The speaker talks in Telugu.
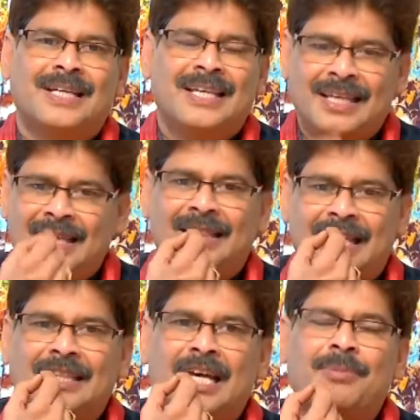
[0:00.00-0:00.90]
ఈ
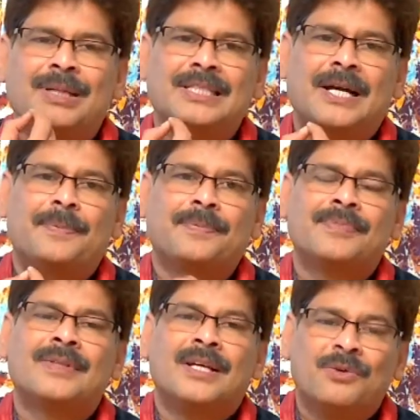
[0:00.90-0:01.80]
దంతాల మధ్య
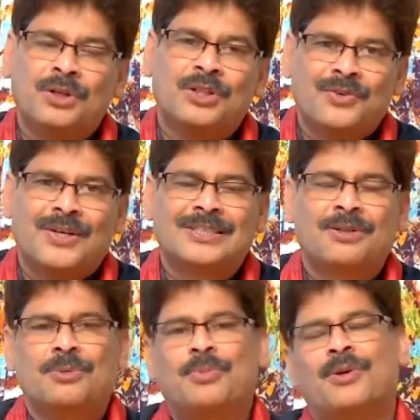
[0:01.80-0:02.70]
నోటి దుర్వాసన
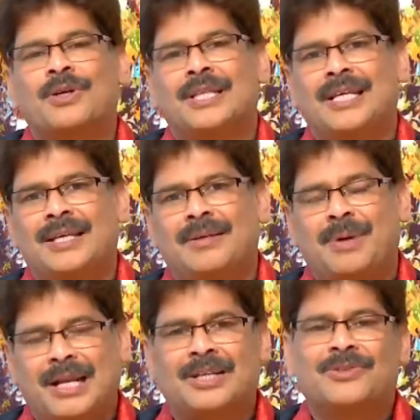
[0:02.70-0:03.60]
రూపంలో ఇది
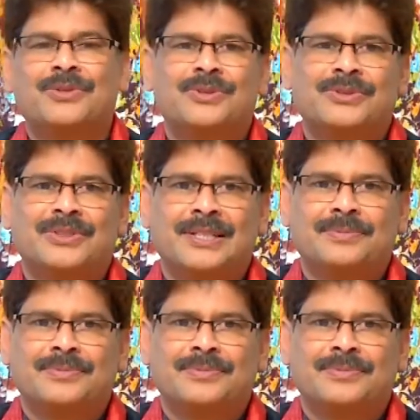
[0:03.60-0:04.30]
బహిర్గతం అవుతూ ఉంటుంది